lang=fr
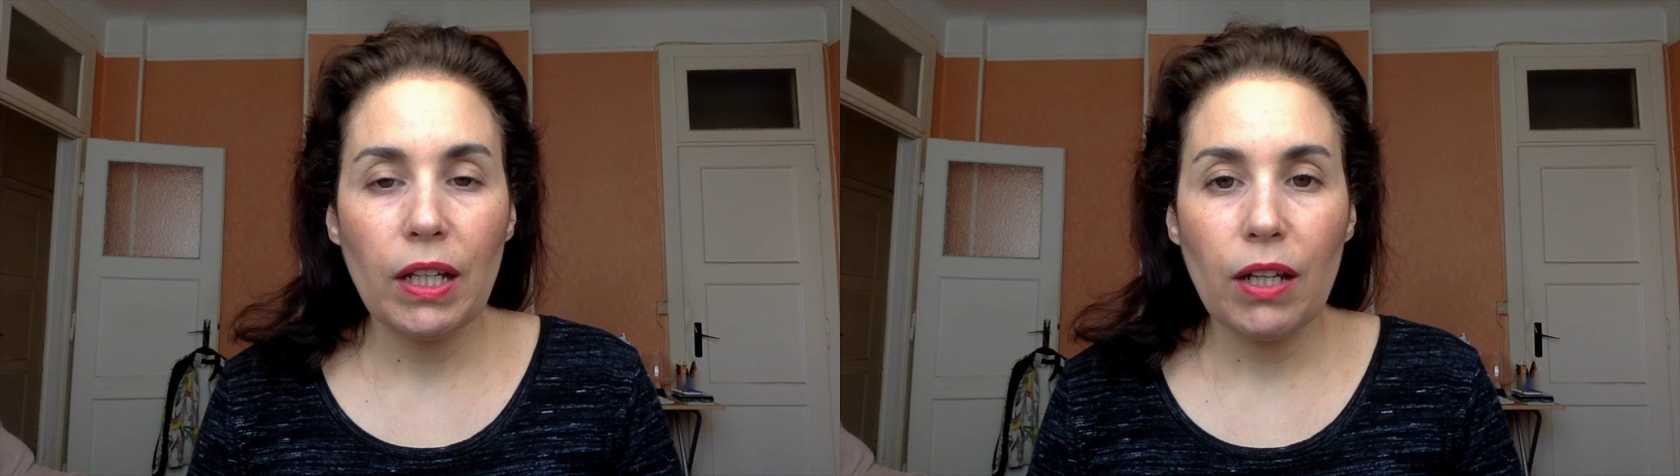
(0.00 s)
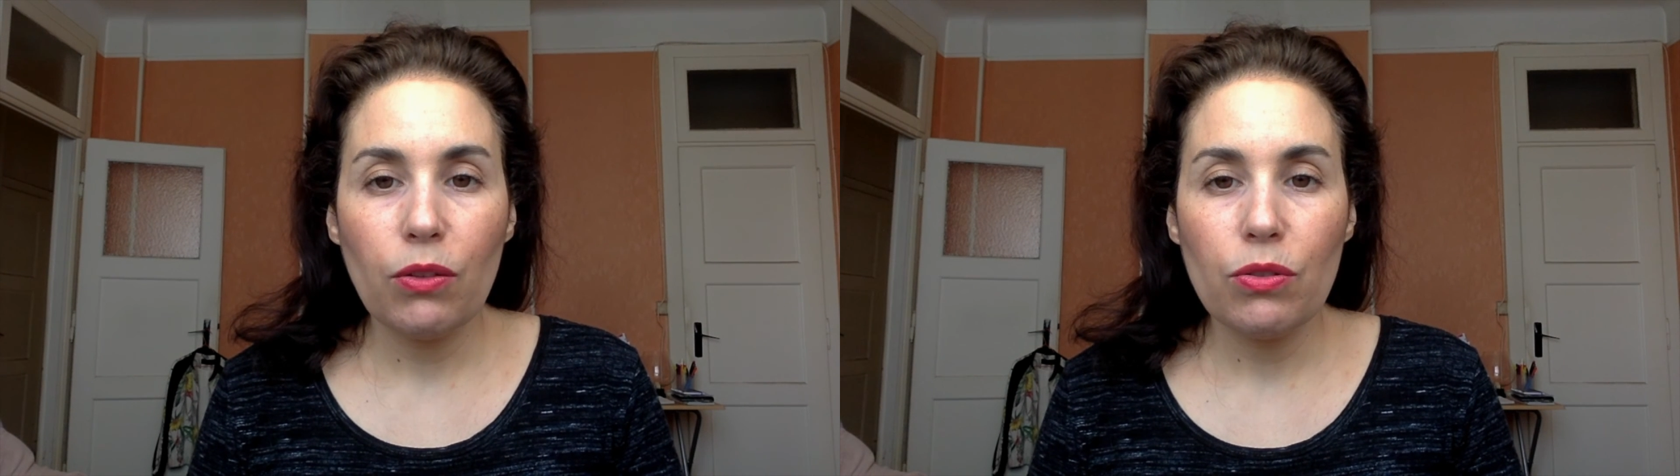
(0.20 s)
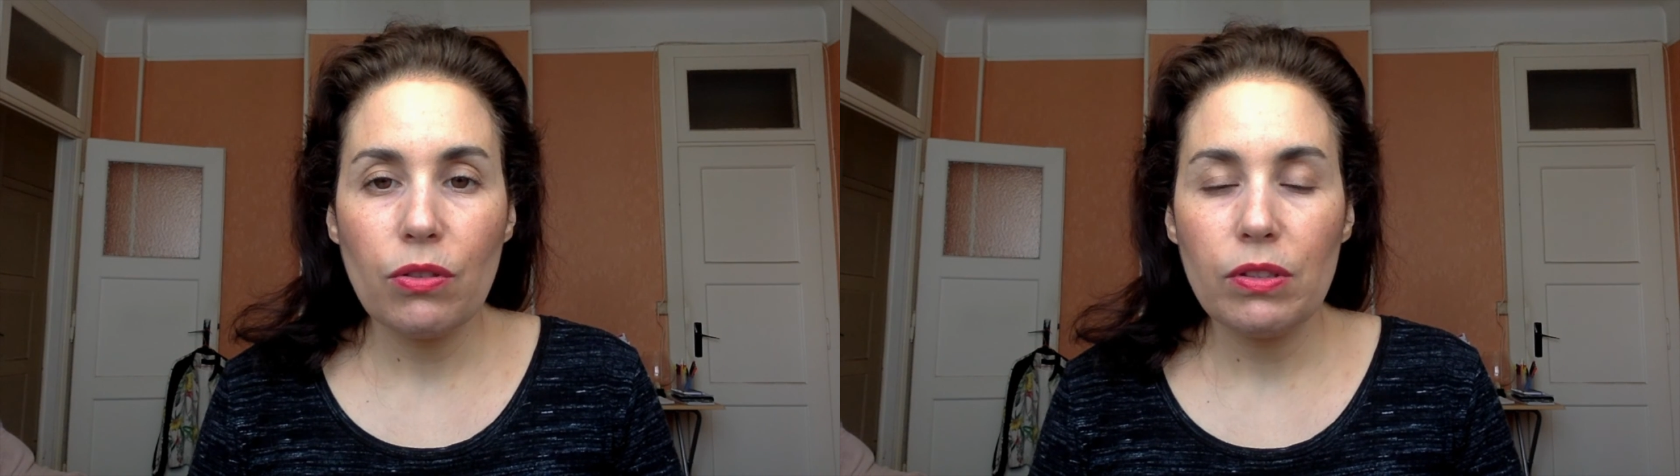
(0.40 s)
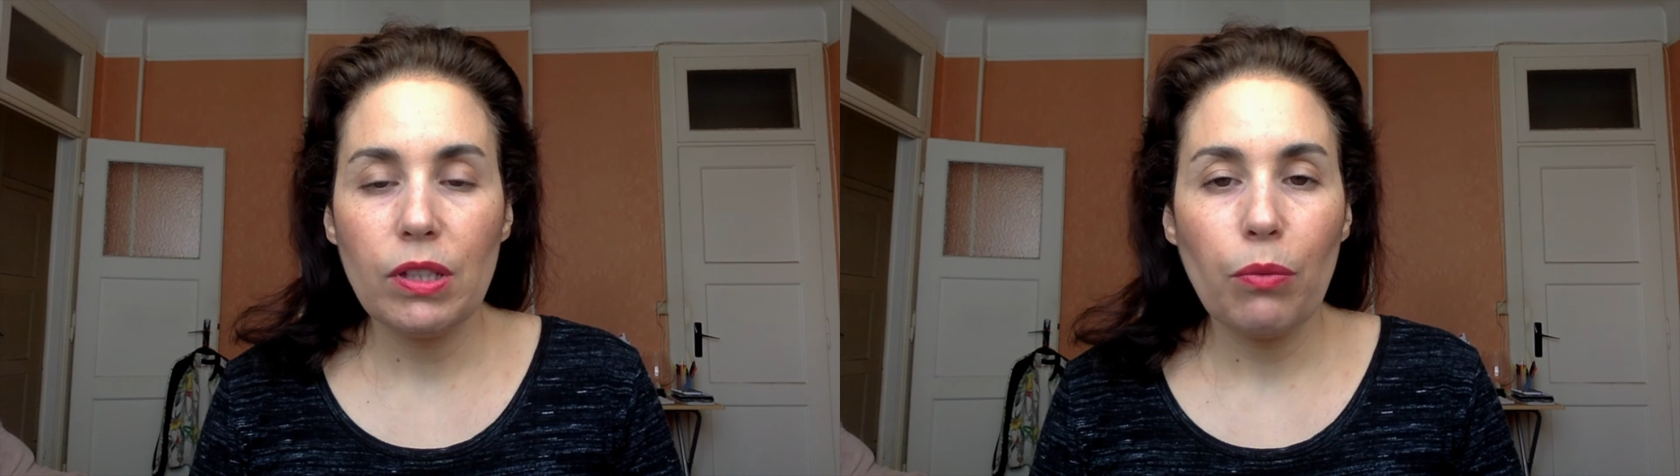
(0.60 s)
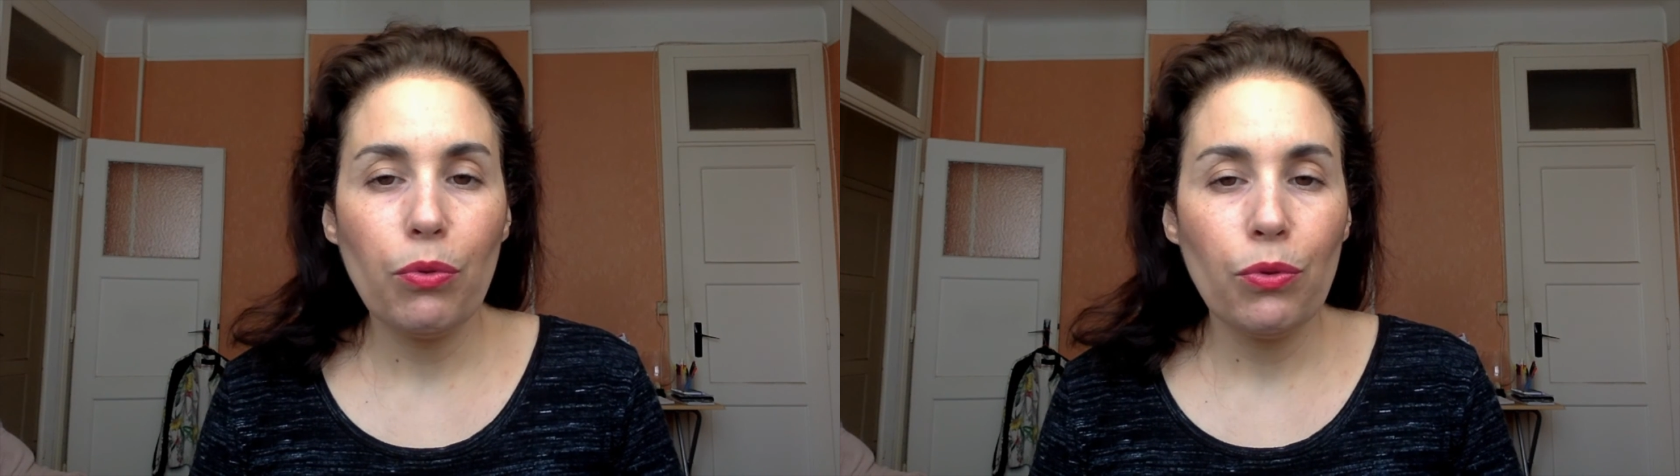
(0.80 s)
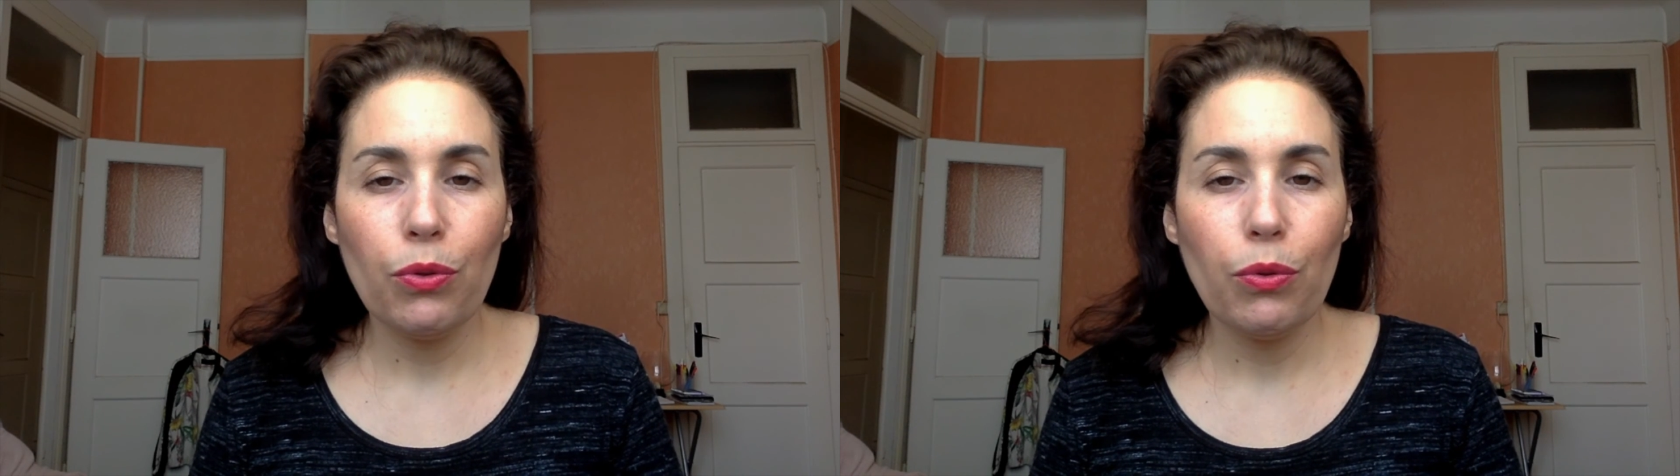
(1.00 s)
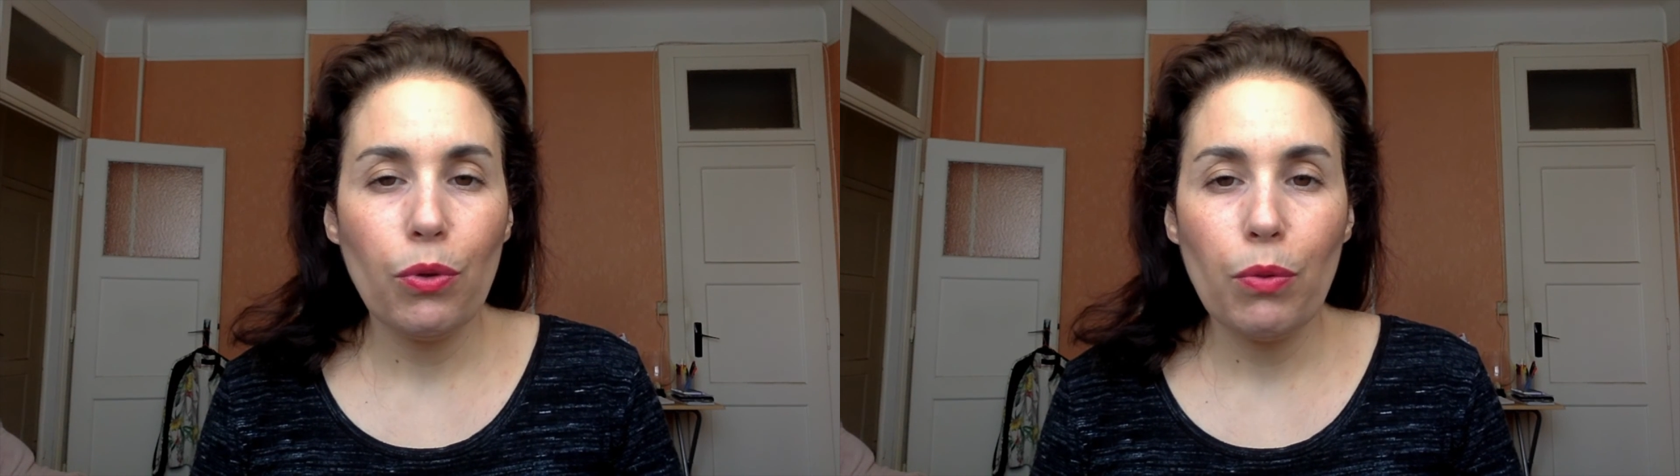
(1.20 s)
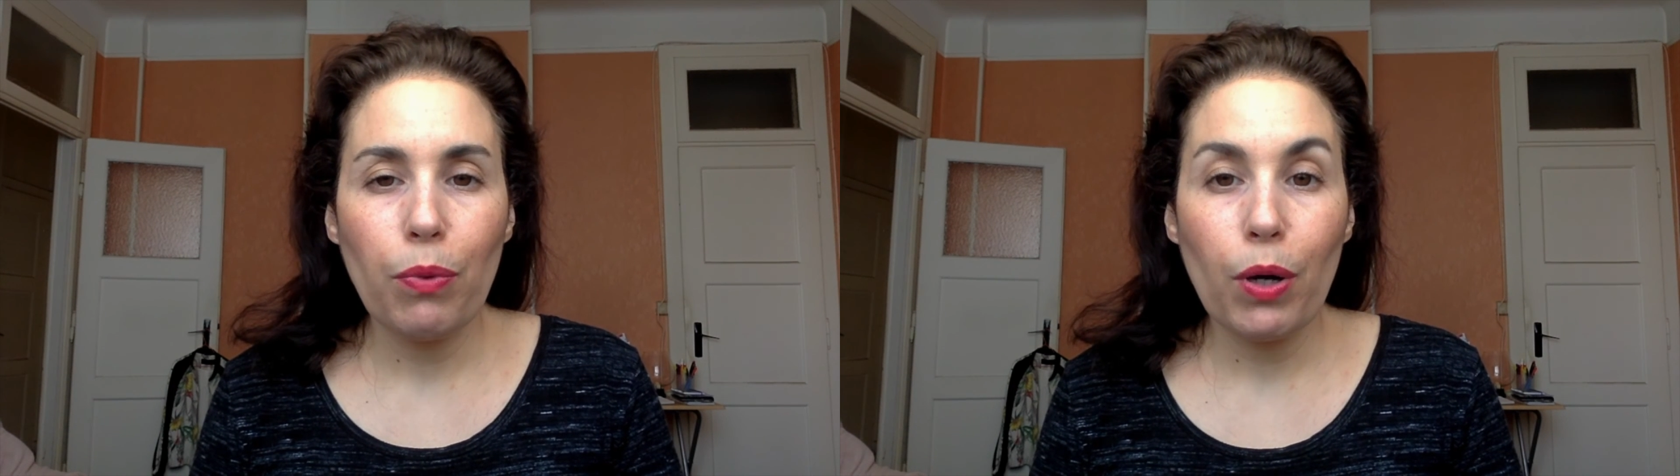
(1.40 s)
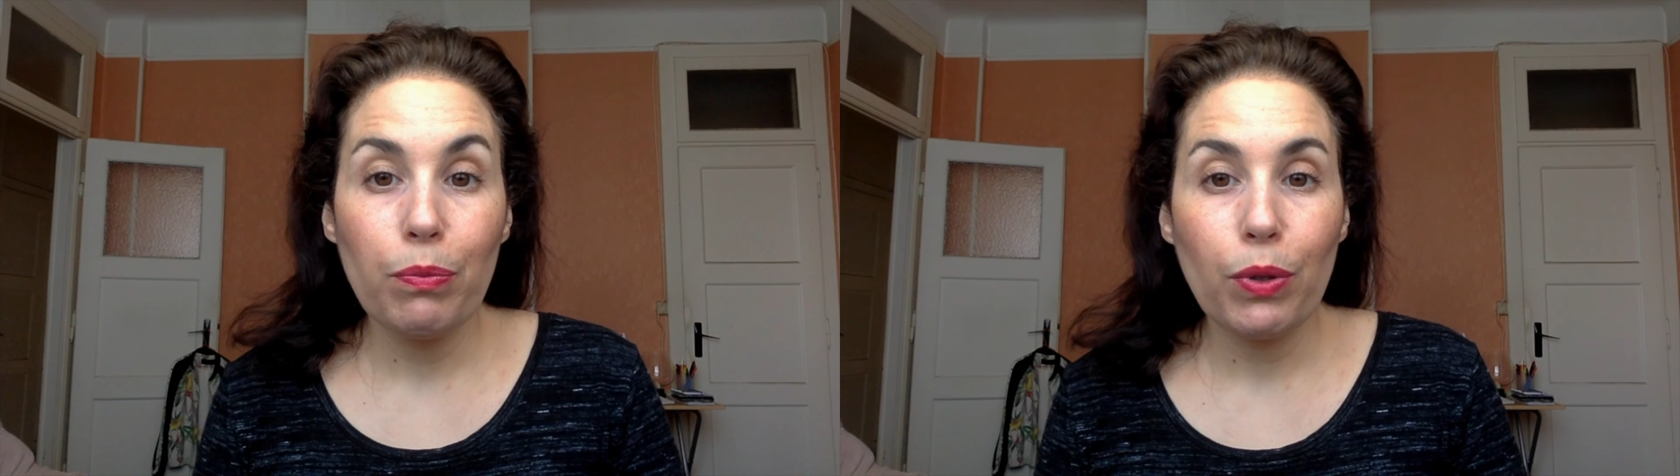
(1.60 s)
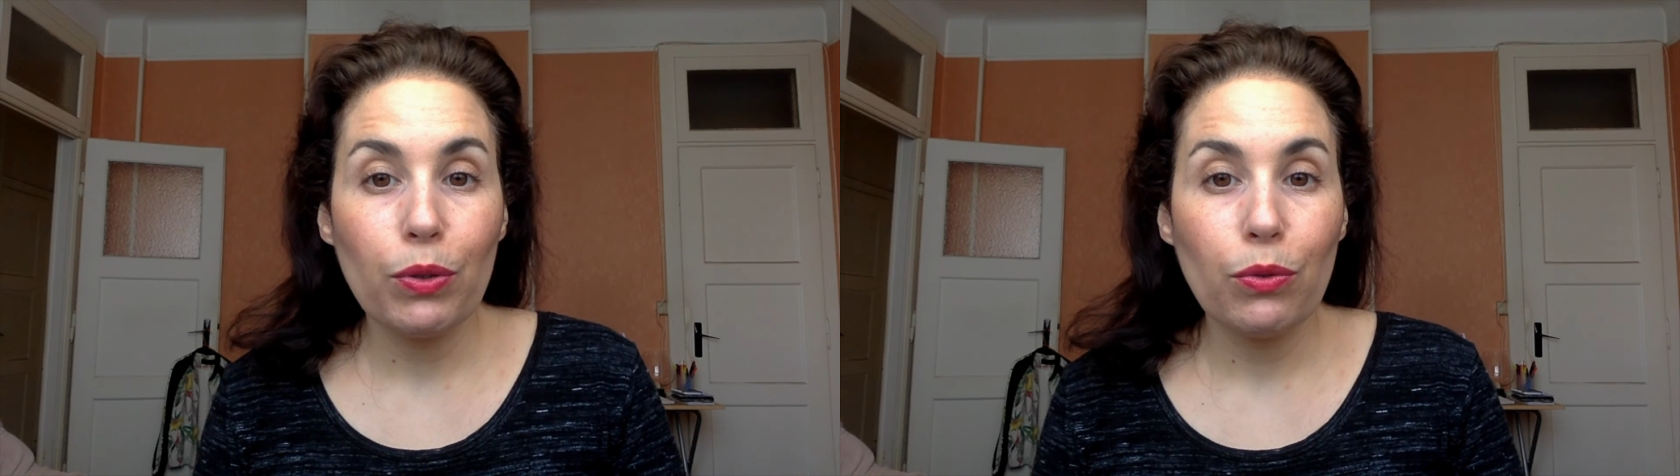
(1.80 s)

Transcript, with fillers: qui a l'air de sentir bon le, propre.